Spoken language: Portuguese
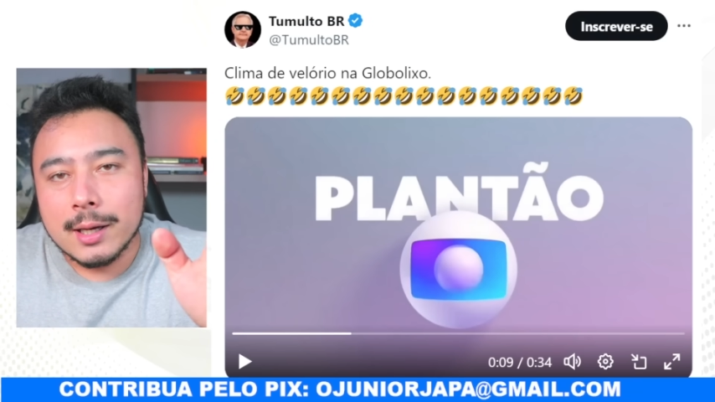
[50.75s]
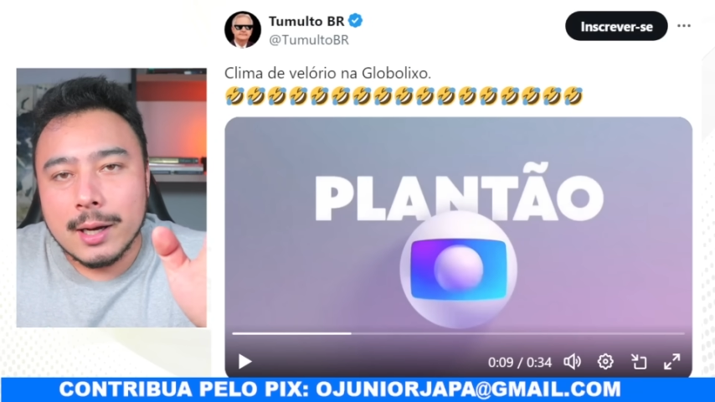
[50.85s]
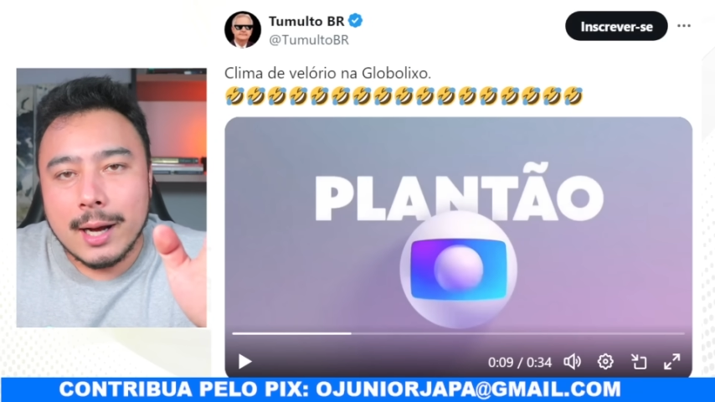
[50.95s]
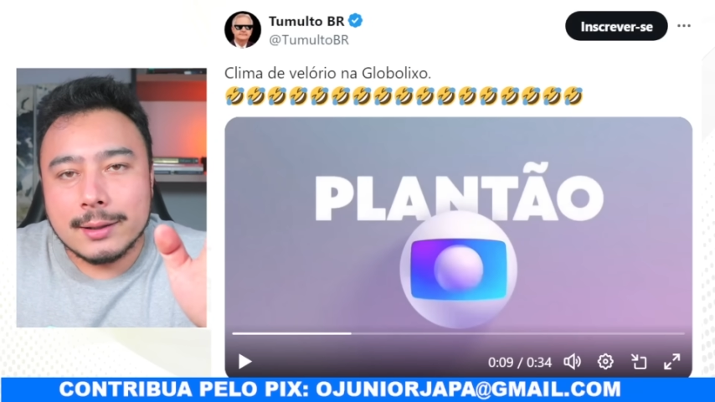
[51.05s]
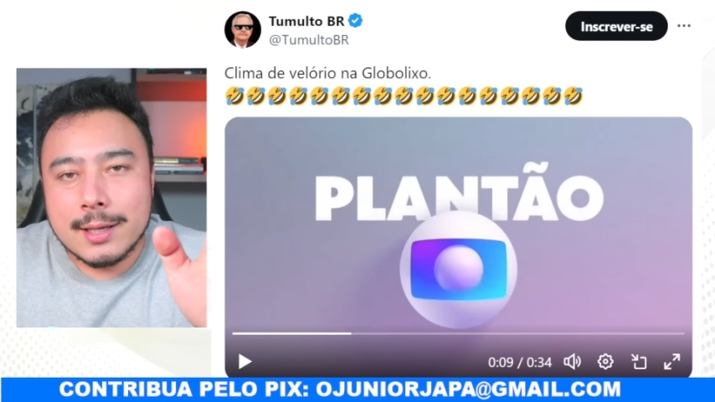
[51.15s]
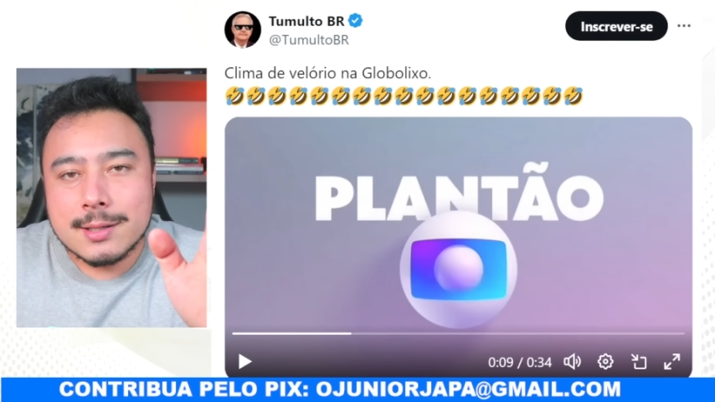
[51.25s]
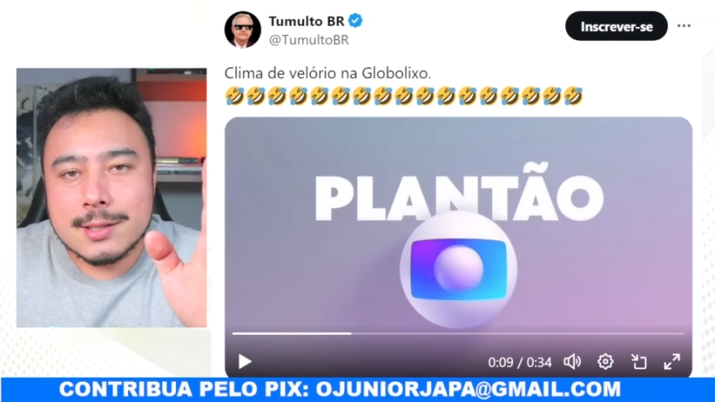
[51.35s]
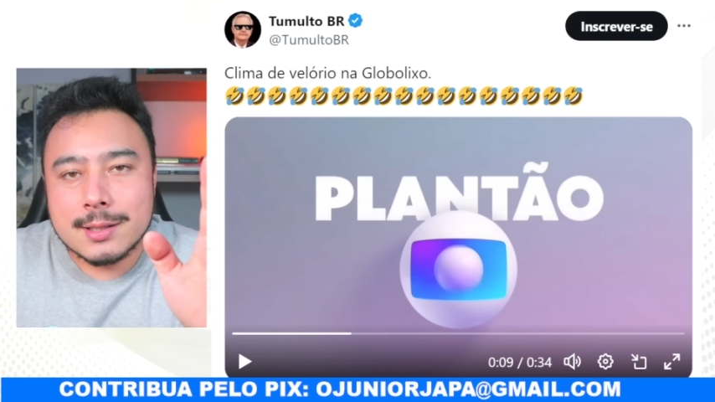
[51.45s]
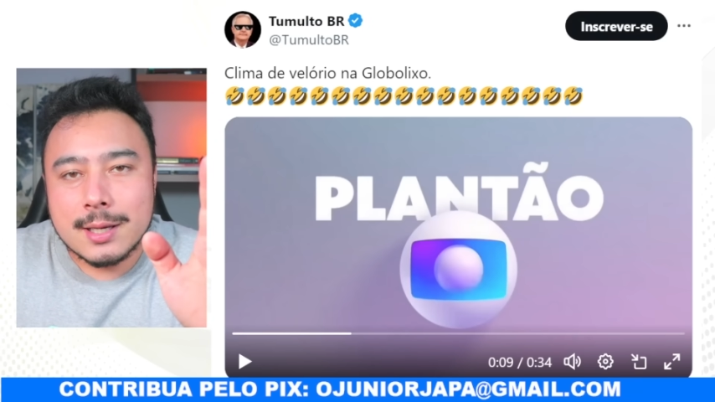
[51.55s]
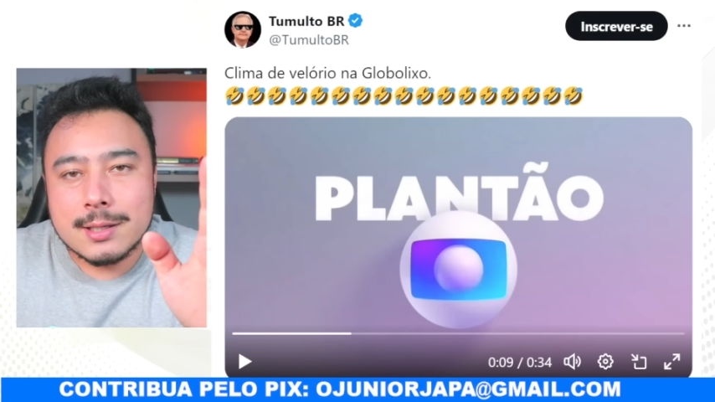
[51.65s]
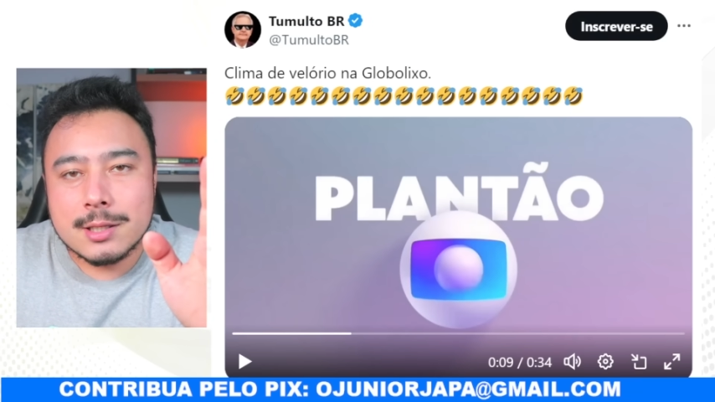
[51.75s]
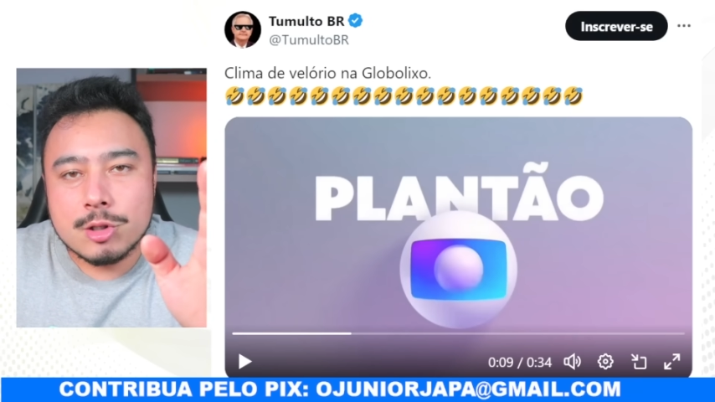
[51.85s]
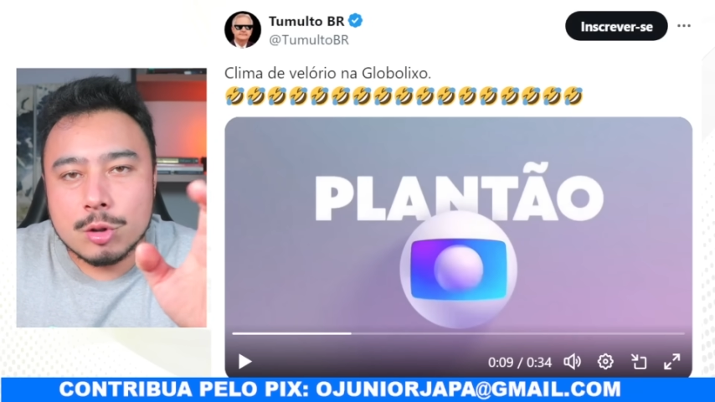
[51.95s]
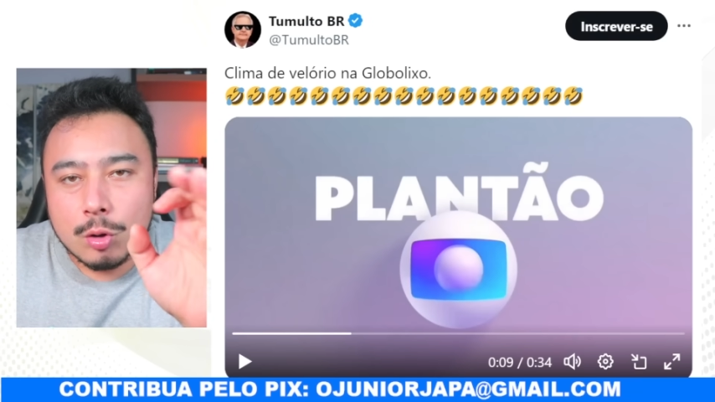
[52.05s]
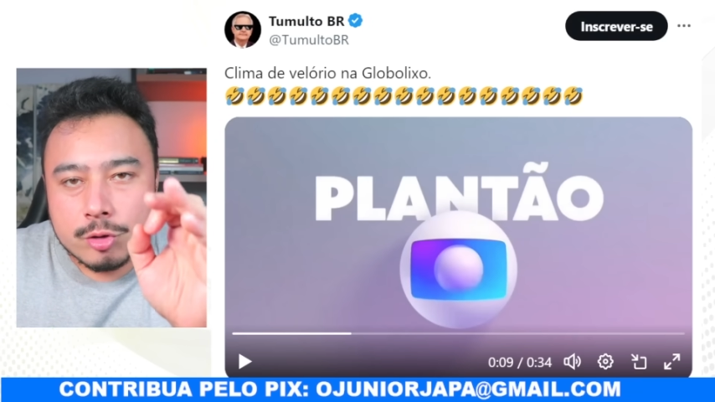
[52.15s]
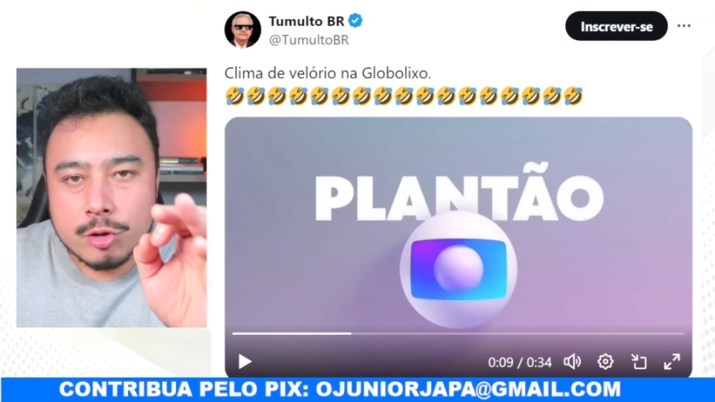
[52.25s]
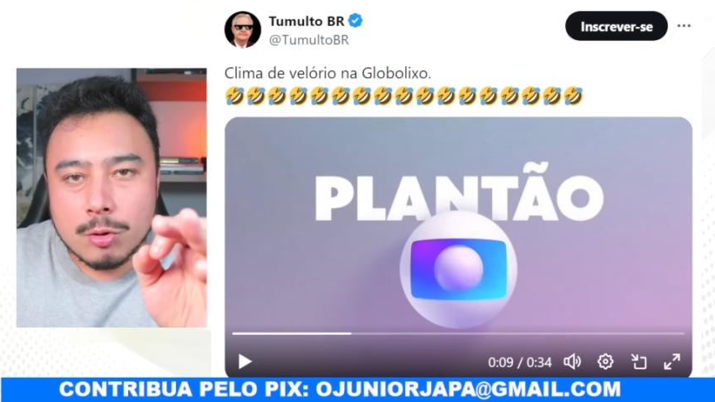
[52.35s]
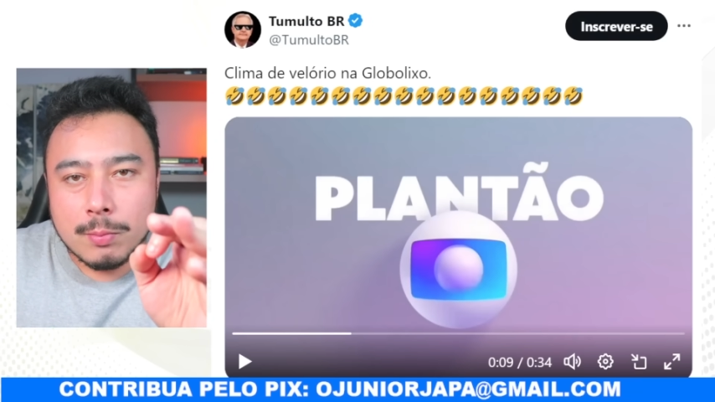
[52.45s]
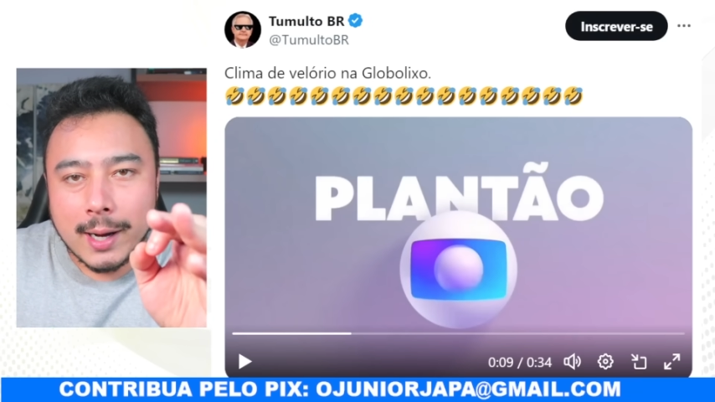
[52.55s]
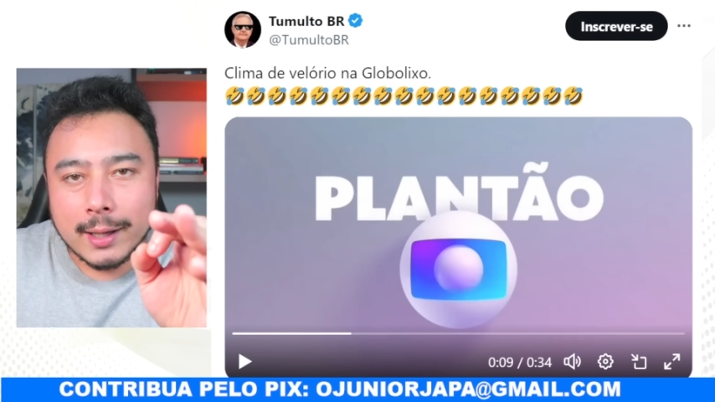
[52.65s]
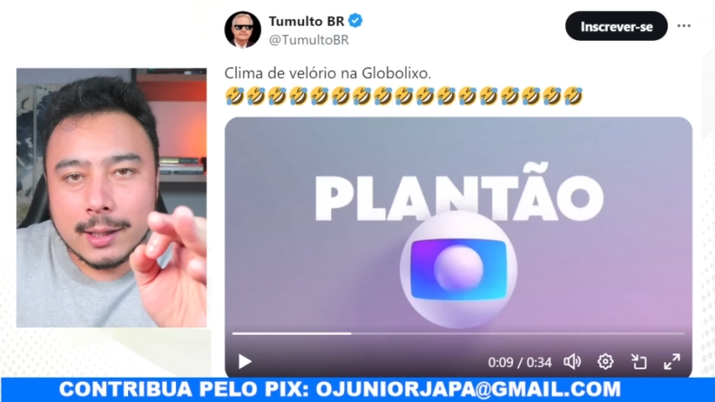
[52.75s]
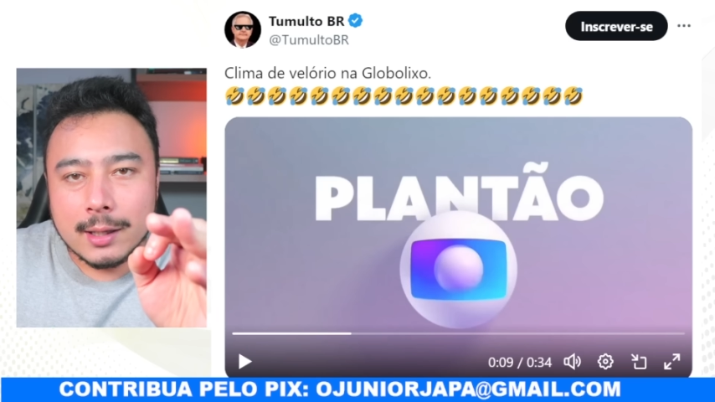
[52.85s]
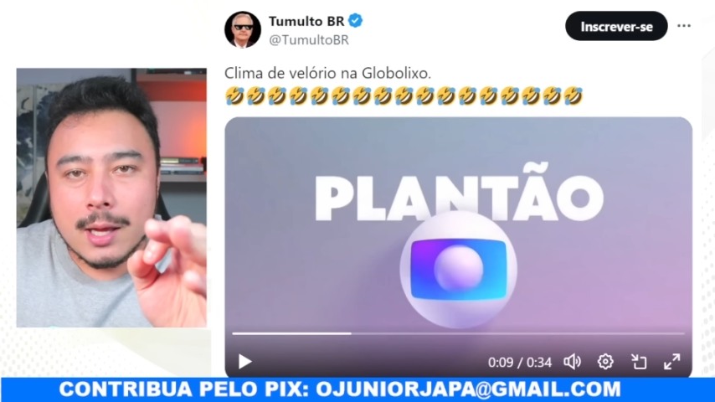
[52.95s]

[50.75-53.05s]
a desistência de Joe Biden.